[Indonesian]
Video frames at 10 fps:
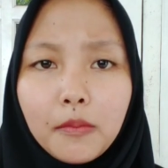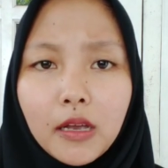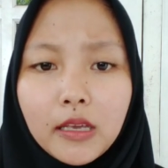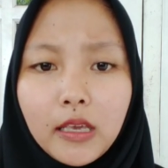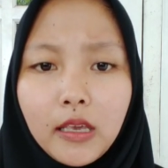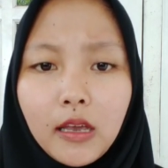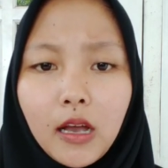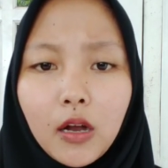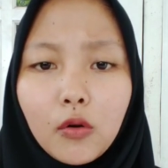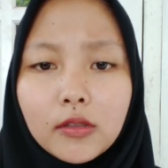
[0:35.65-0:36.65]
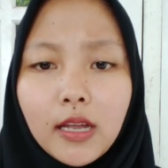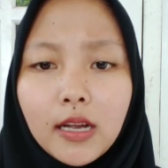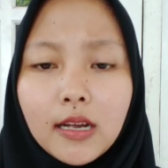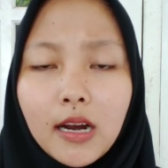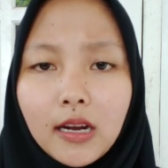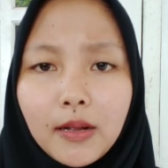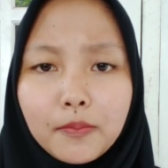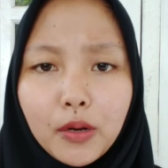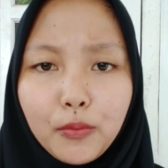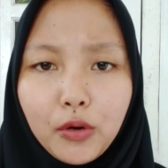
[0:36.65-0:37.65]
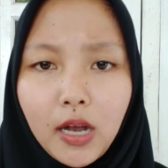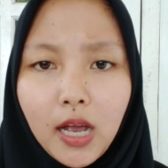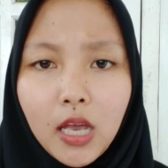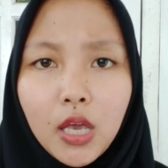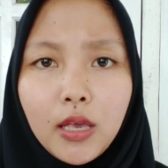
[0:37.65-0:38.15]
bagi anggota gerakan pramuka